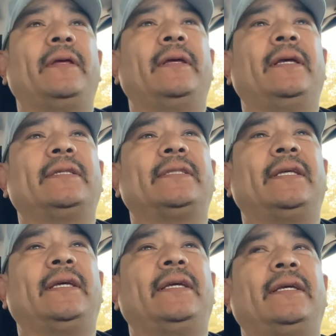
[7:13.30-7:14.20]

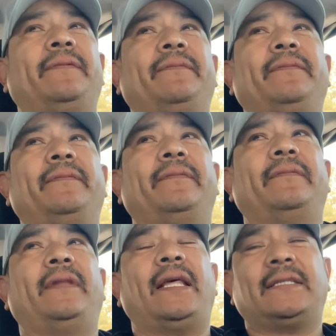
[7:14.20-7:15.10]
este,
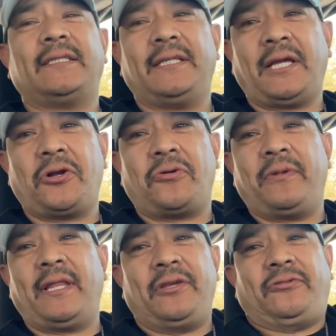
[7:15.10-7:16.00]
necesitan
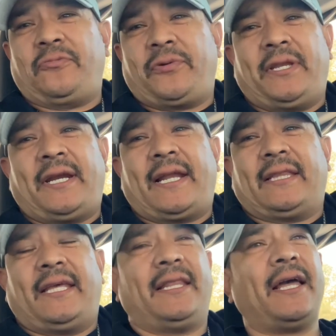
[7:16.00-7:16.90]
comida, ellos no pueden ir a la
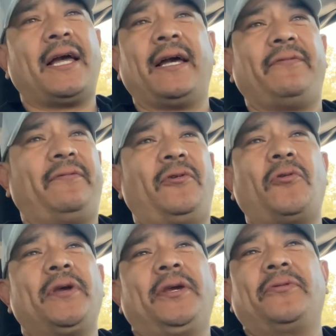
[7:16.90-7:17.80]
tienda,
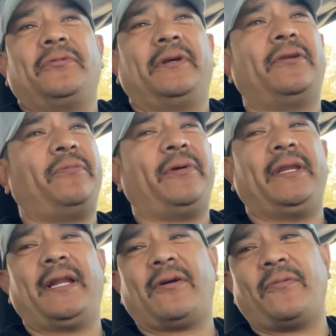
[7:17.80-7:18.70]
lógico, que no
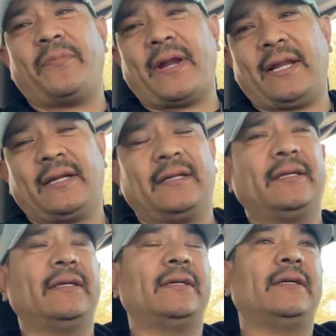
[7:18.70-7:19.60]
pueden ir a comprar.
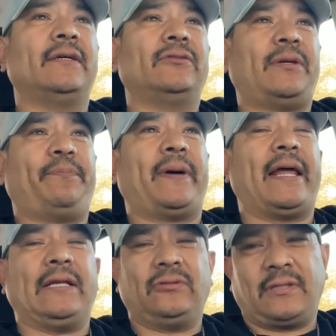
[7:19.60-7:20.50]
O sea,
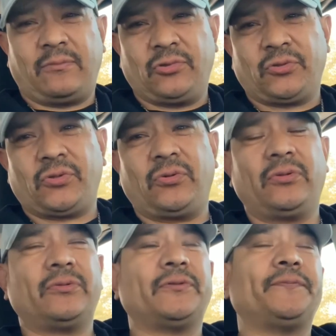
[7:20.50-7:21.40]
para eso estamos
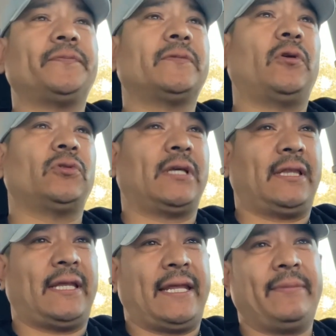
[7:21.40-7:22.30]
nosotros, los que
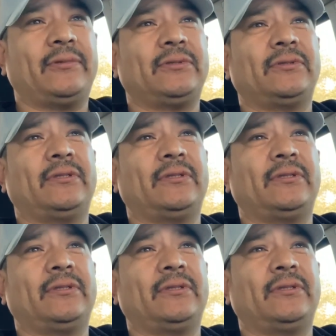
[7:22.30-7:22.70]
tenemos